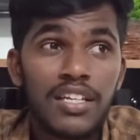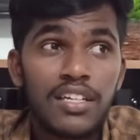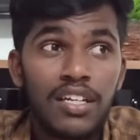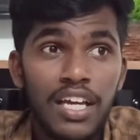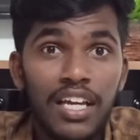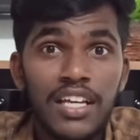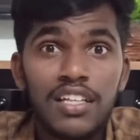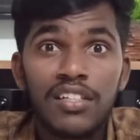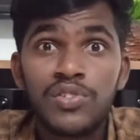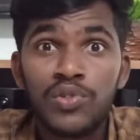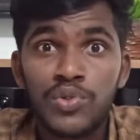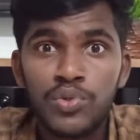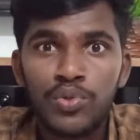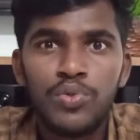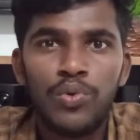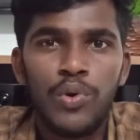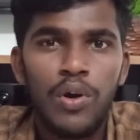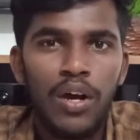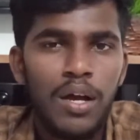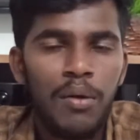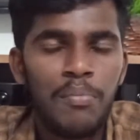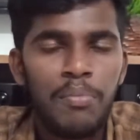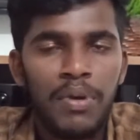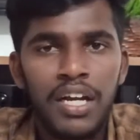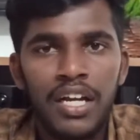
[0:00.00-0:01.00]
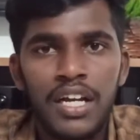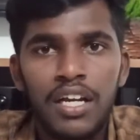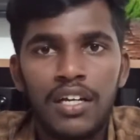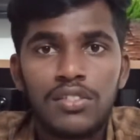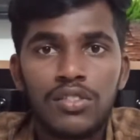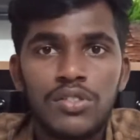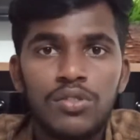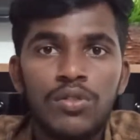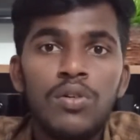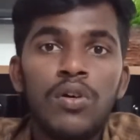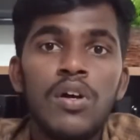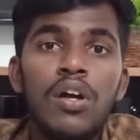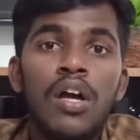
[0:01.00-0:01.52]
டெக்ஸ் டூ
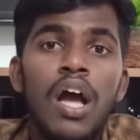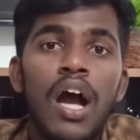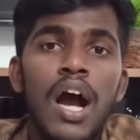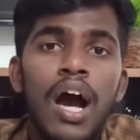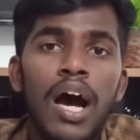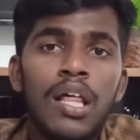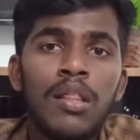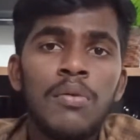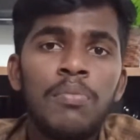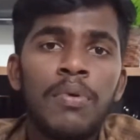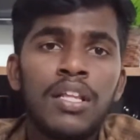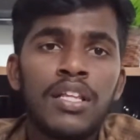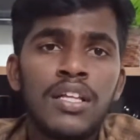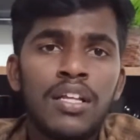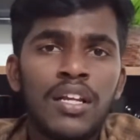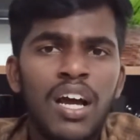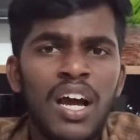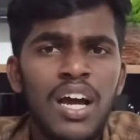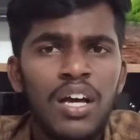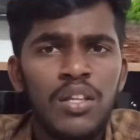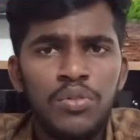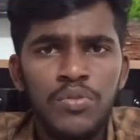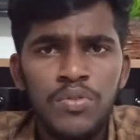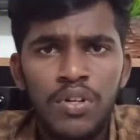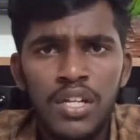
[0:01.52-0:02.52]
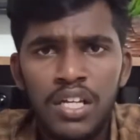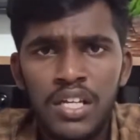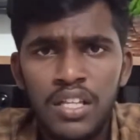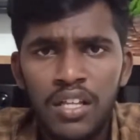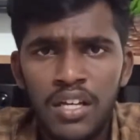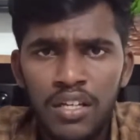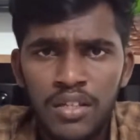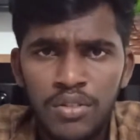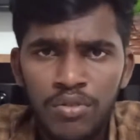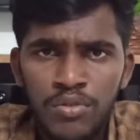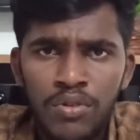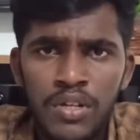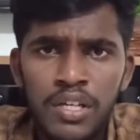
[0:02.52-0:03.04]
மேடெக்ஸ் டூ அது பார்த்திங்கன்னா அதுவும் லீக்கு
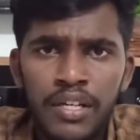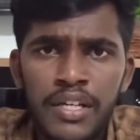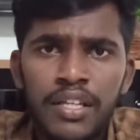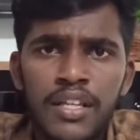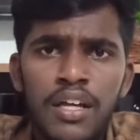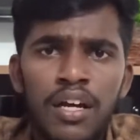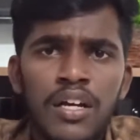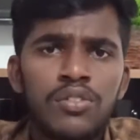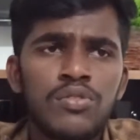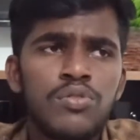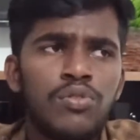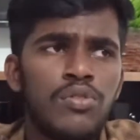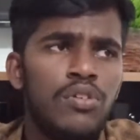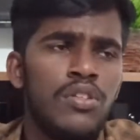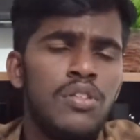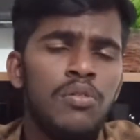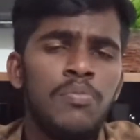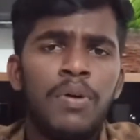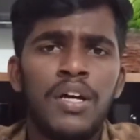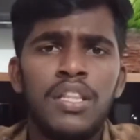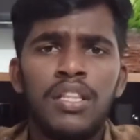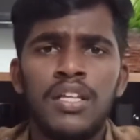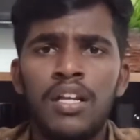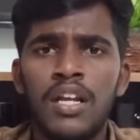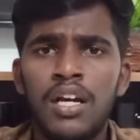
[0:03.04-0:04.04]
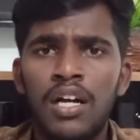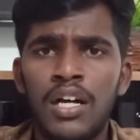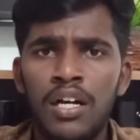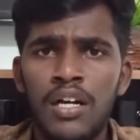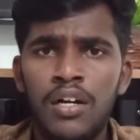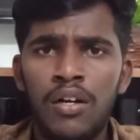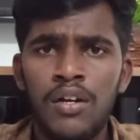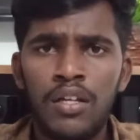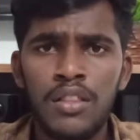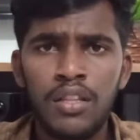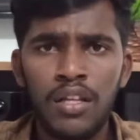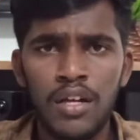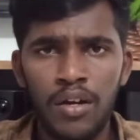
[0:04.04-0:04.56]
தான் இதுவும் லீக்கு தான் ஸோ இது பார்த்திங்கன்னா
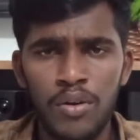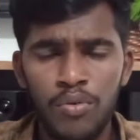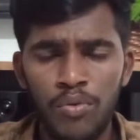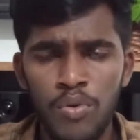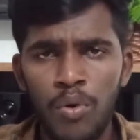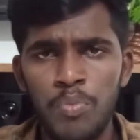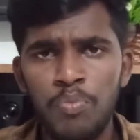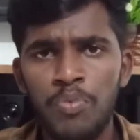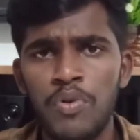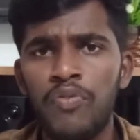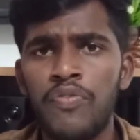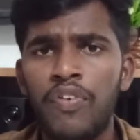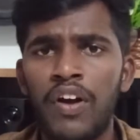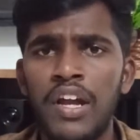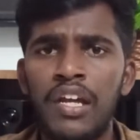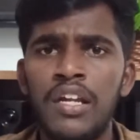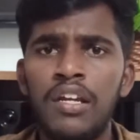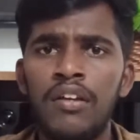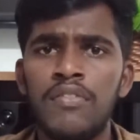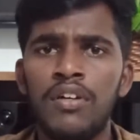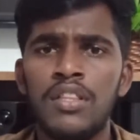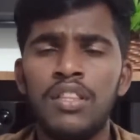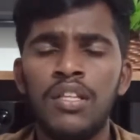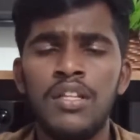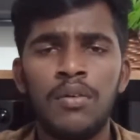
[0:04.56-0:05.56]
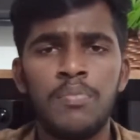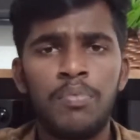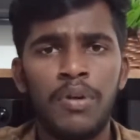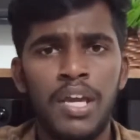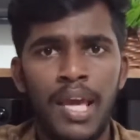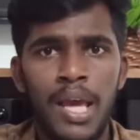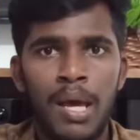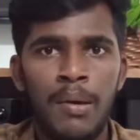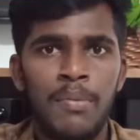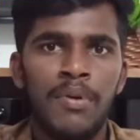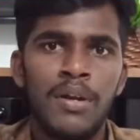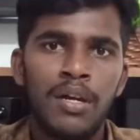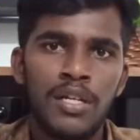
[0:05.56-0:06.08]
இந்த ஓப்போ ஃபைண்ட் வந்து
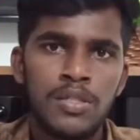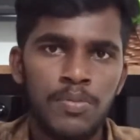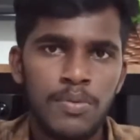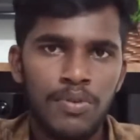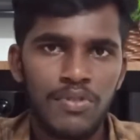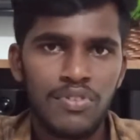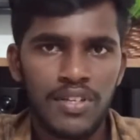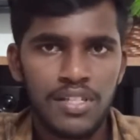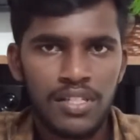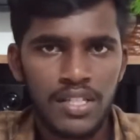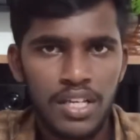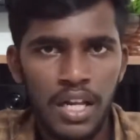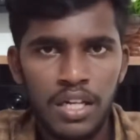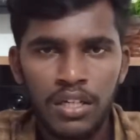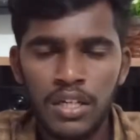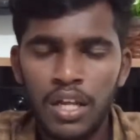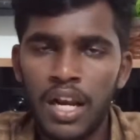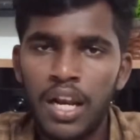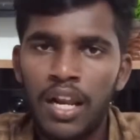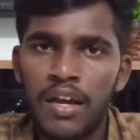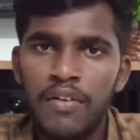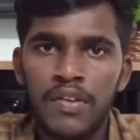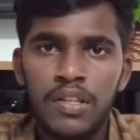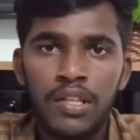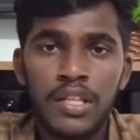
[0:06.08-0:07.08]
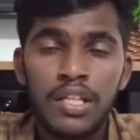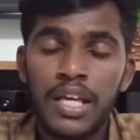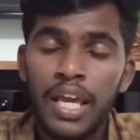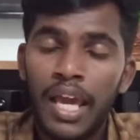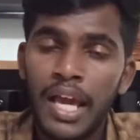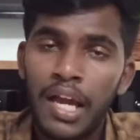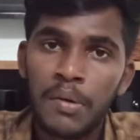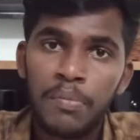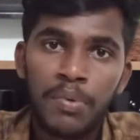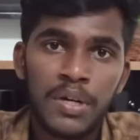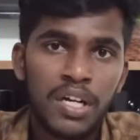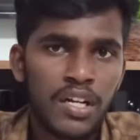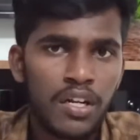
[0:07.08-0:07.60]
கேமரா ஸ்பெசிஃபிகேஷன்லாம் நல்லா வந்து
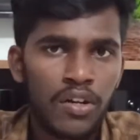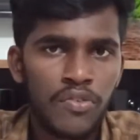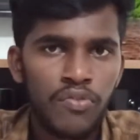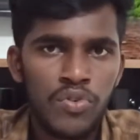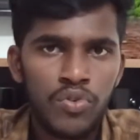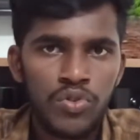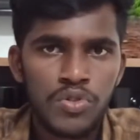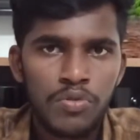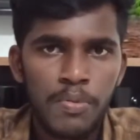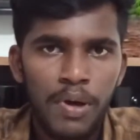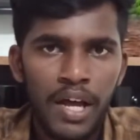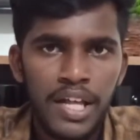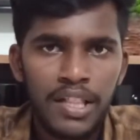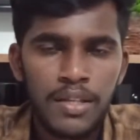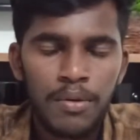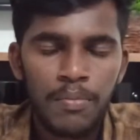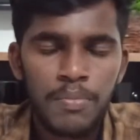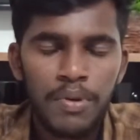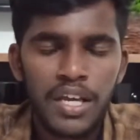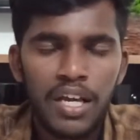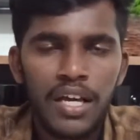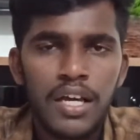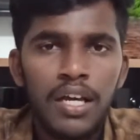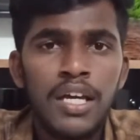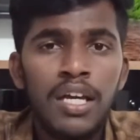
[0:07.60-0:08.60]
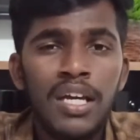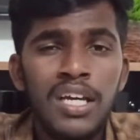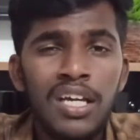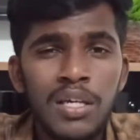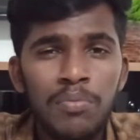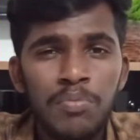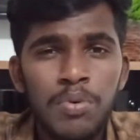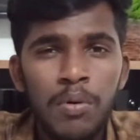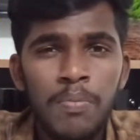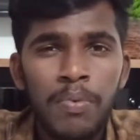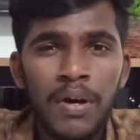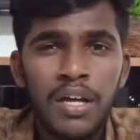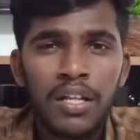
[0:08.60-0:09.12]
ஏகப்பட்ட ரிவ்யூஸ் பார்த்துருப்பீங்க
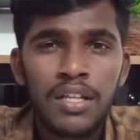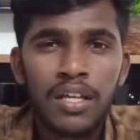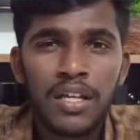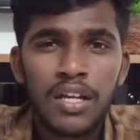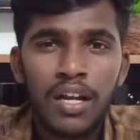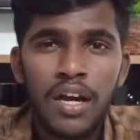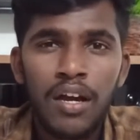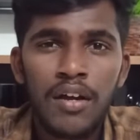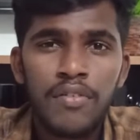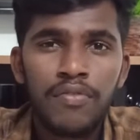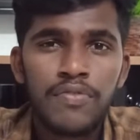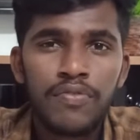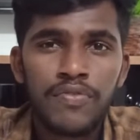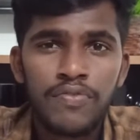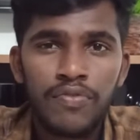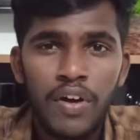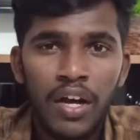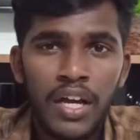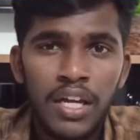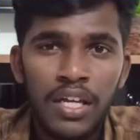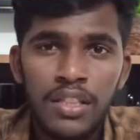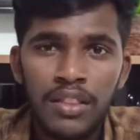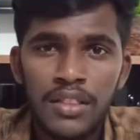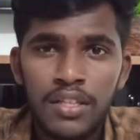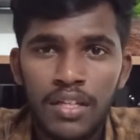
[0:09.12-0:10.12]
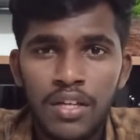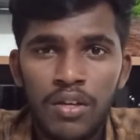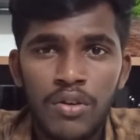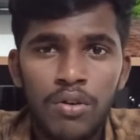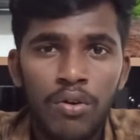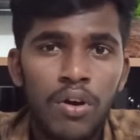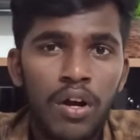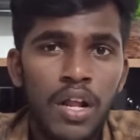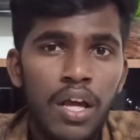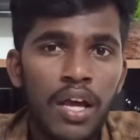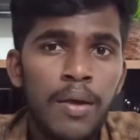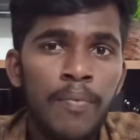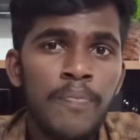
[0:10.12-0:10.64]
இப்போ பார்த்திங்கன்னா ஃபைன்
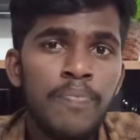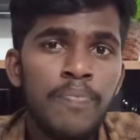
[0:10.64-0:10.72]
த்ரீயோட